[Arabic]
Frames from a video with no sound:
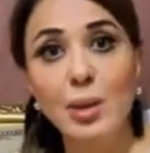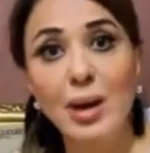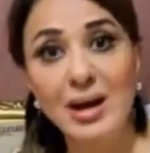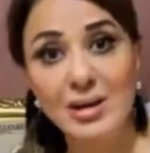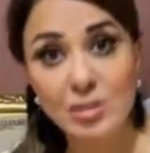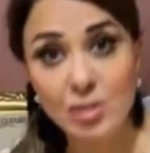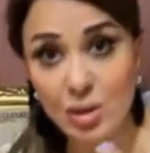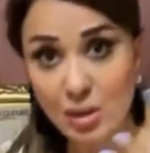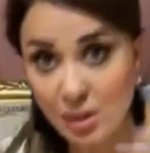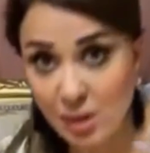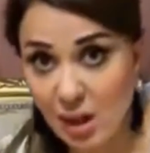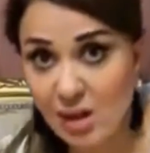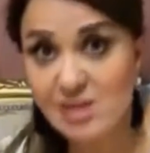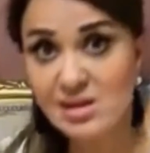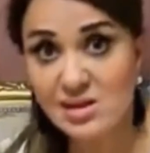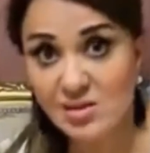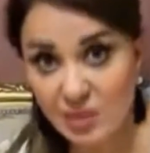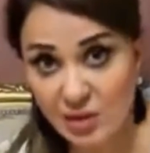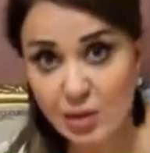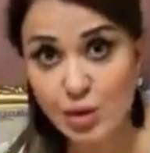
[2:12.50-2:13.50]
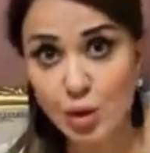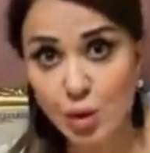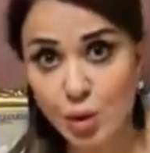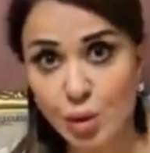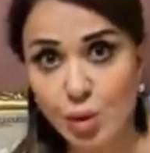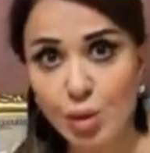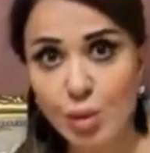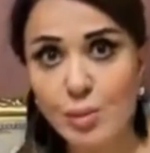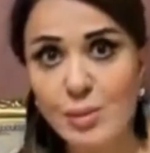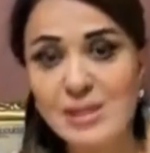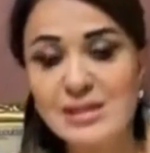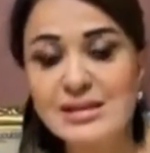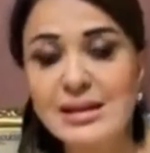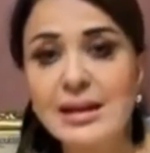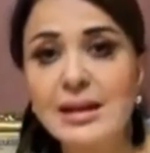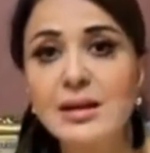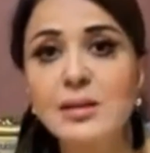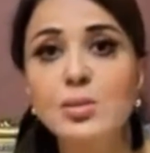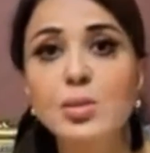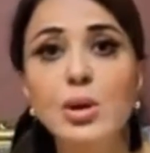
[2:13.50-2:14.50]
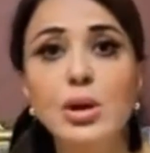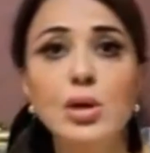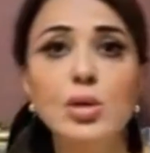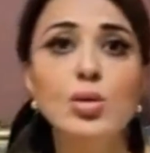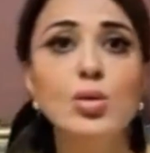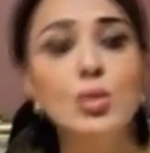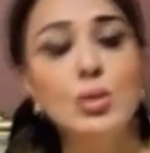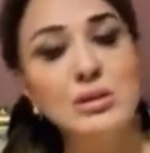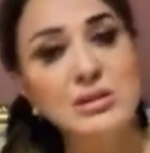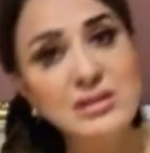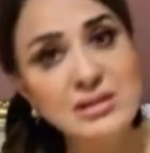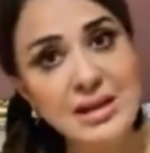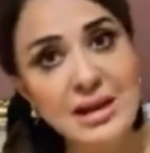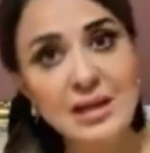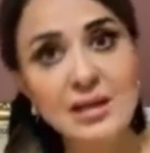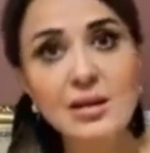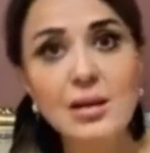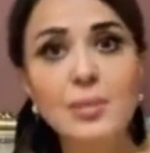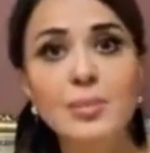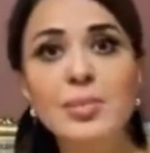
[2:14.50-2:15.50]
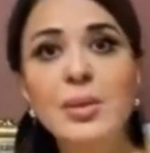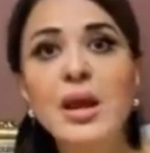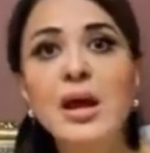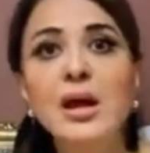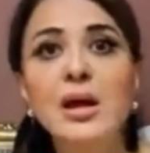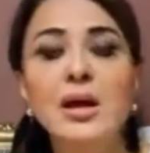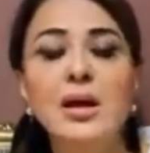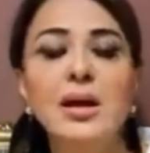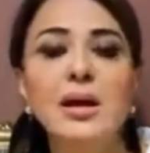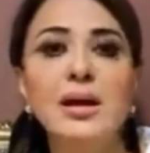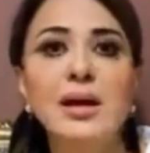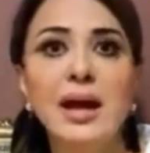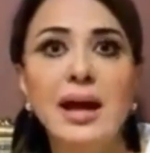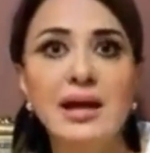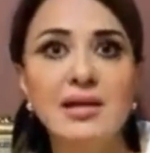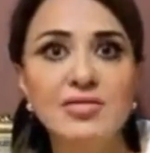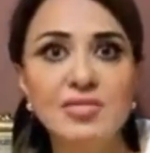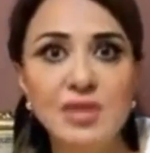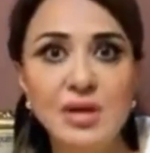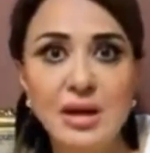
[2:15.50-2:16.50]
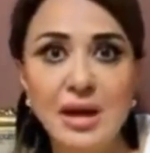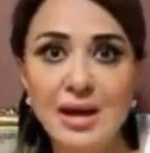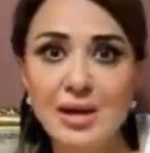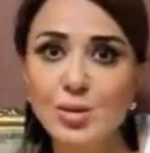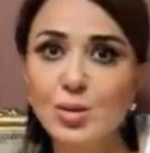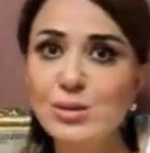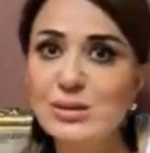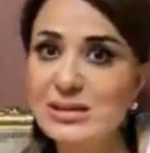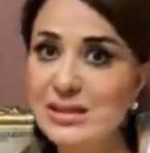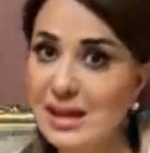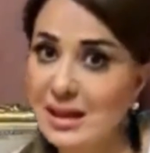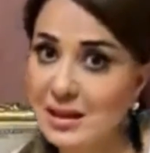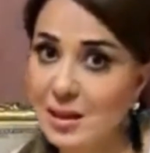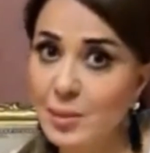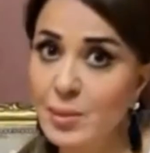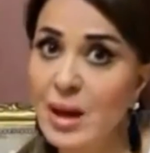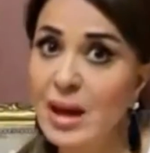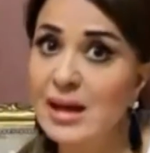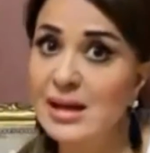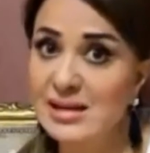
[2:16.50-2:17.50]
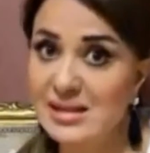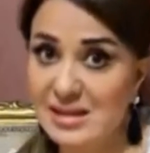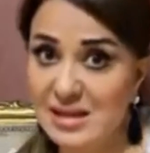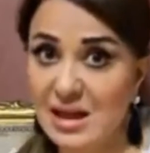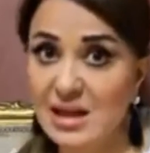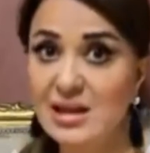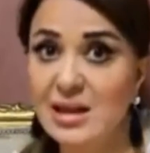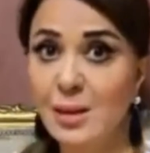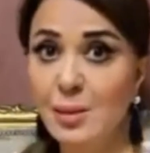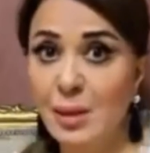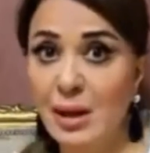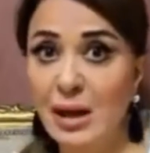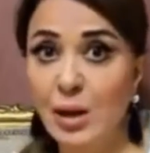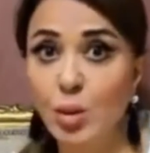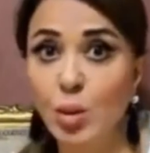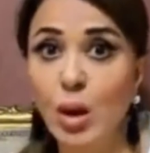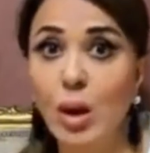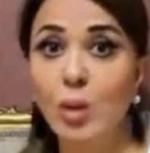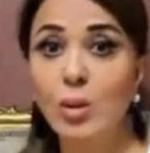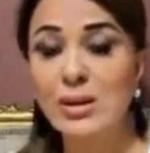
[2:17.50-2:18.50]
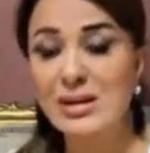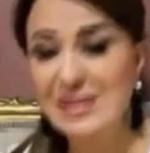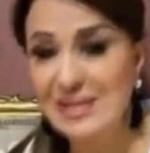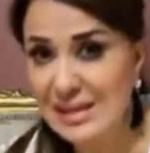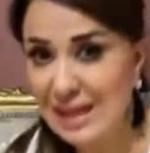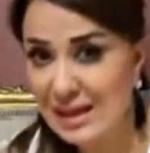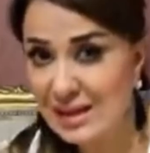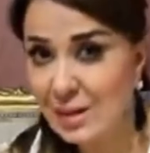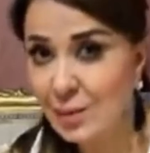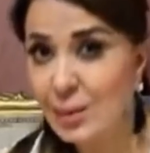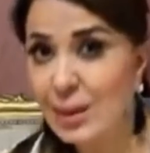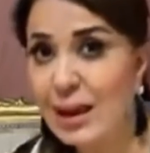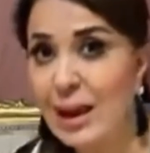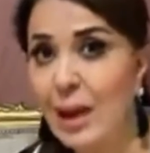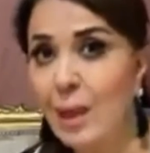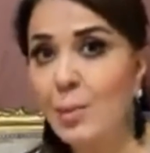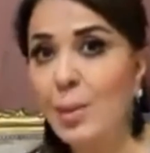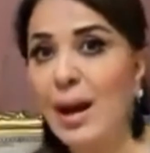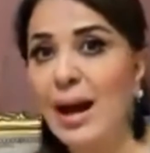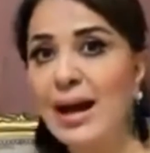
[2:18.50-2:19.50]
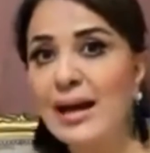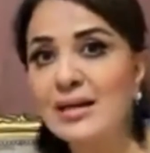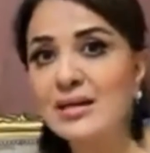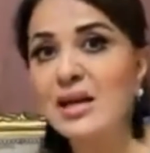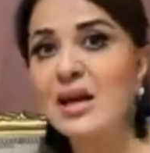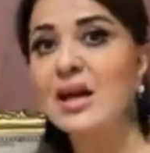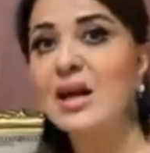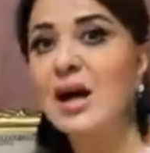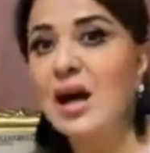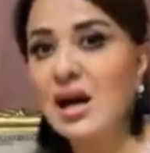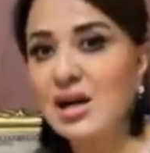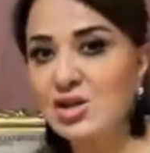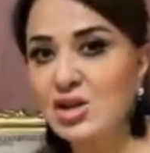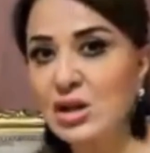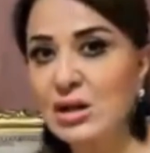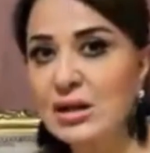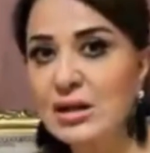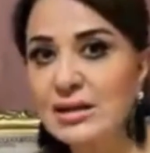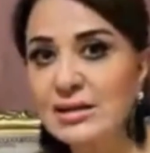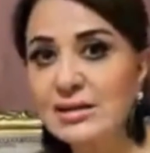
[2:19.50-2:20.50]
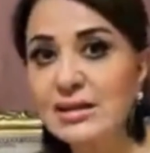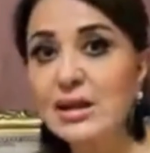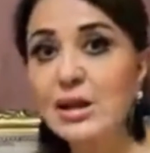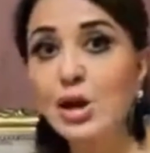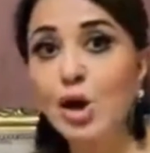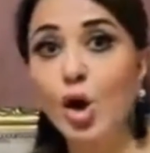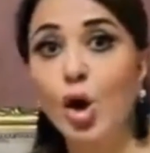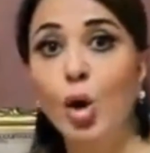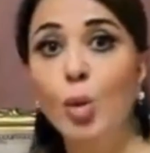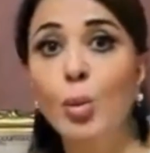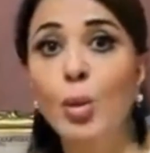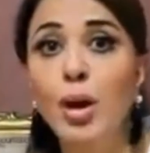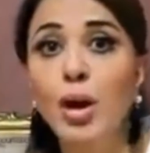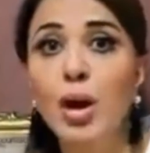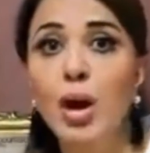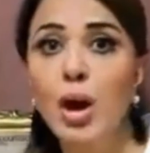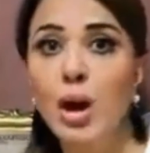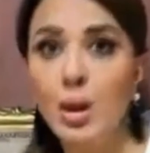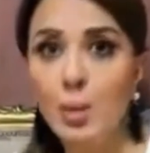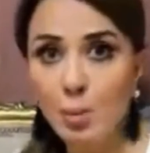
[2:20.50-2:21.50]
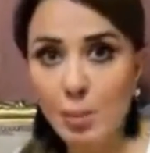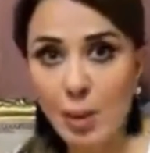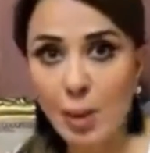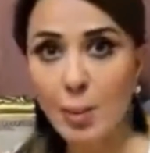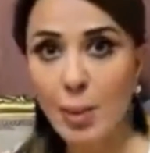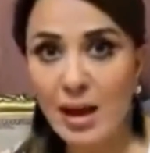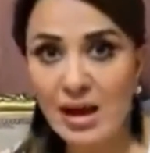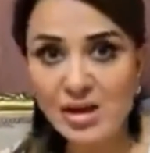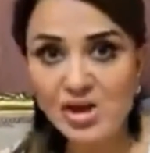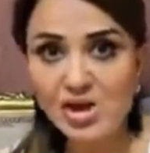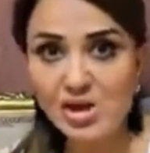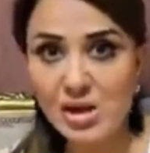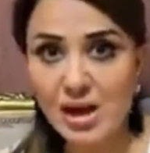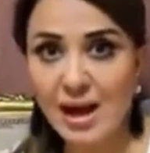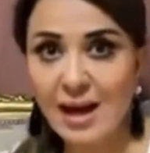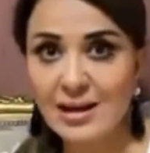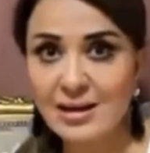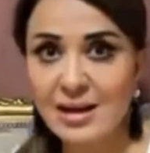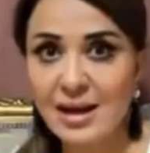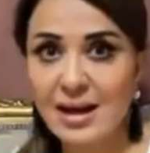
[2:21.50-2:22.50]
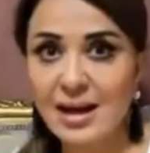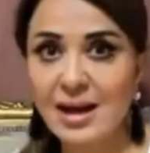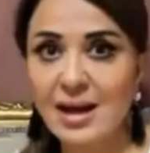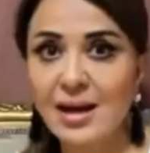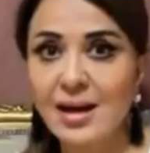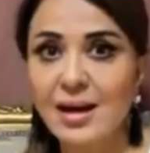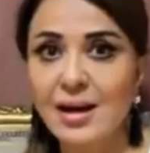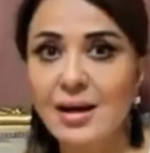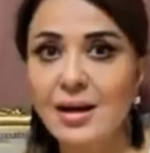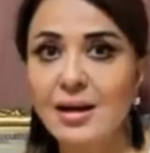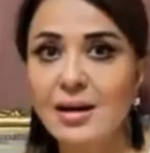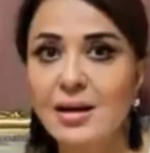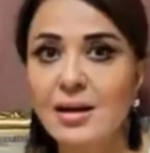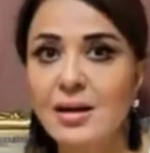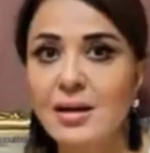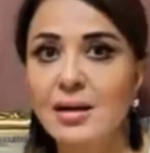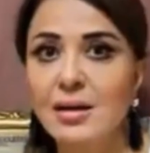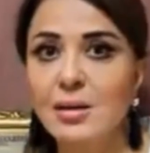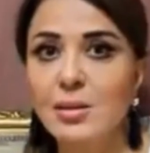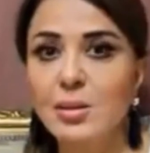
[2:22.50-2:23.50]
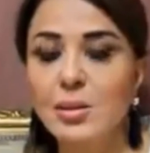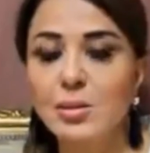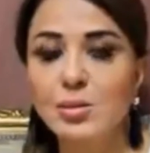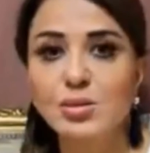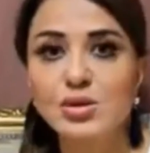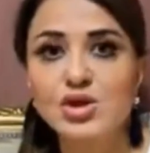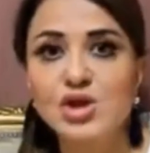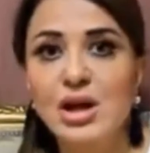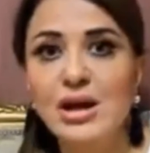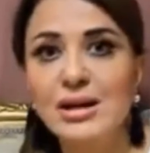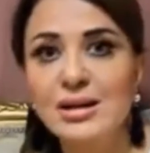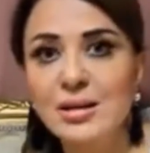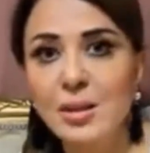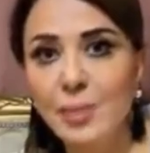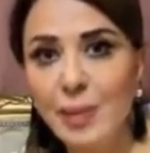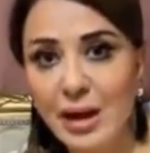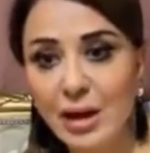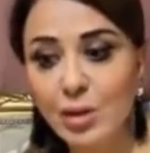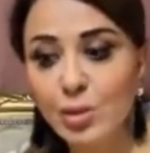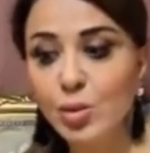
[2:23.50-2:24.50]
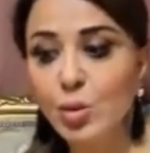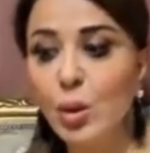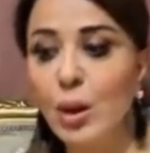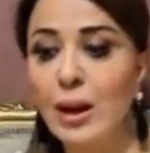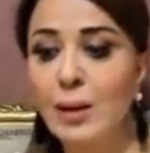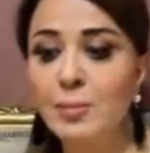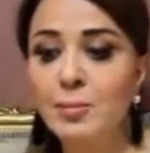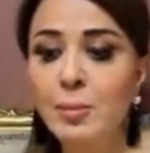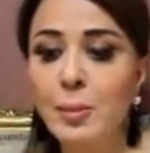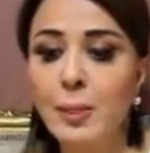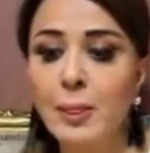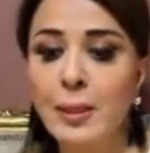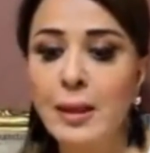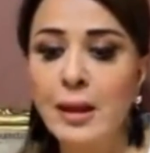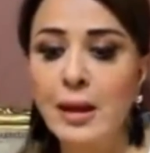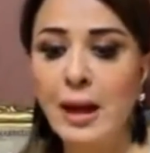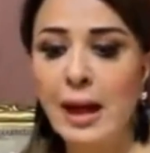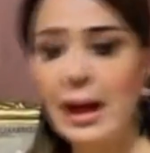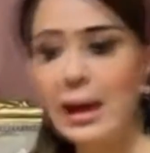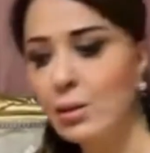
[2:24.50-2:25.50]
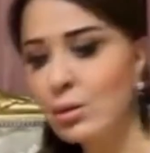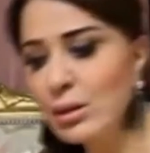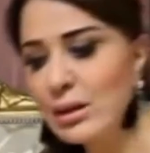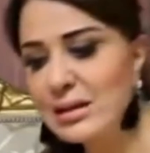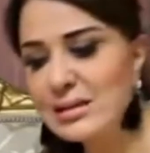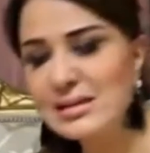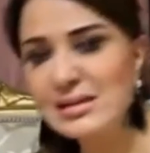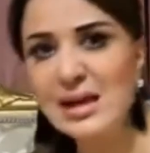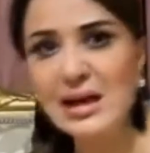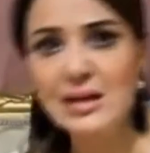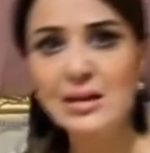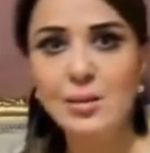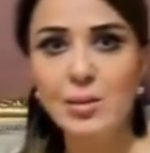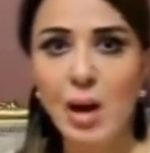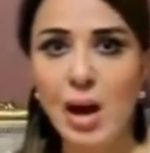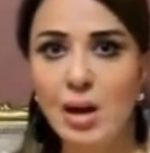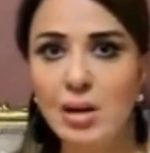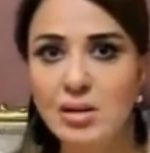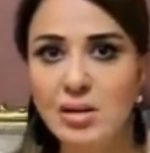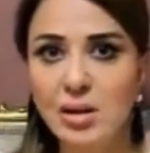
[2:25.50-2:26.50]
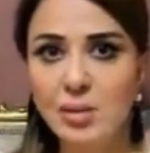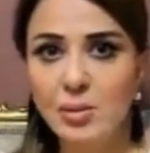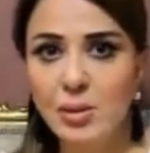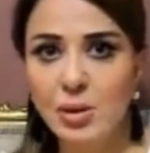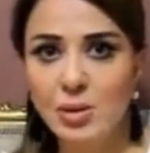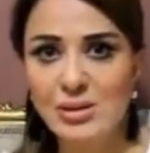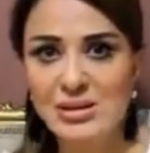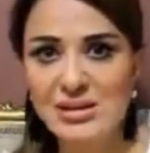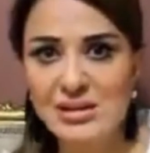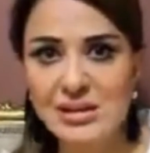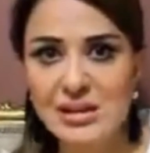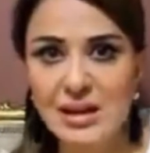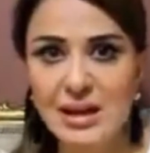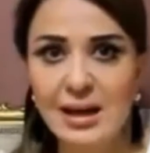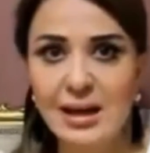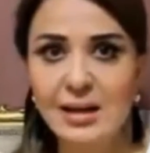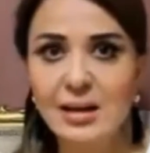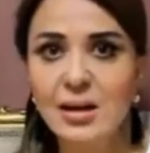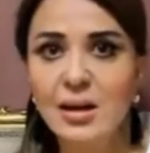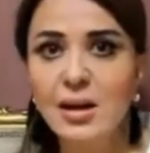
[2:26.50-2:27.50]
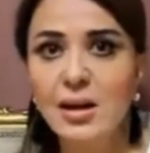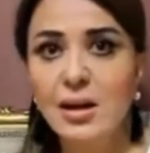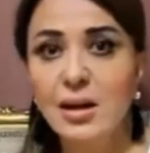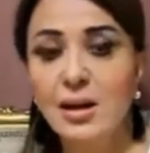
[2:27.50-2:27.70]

بعض النقص في الديكور مثلا بانه استخدم الخلفيات واستخدمها استخدام حلو قوي استخدم الابعاد عشان يديني عمق ما بقاش قاعده كمشاهده آه، آه، مخنوقه حاول يستخدم اكتر من وسيله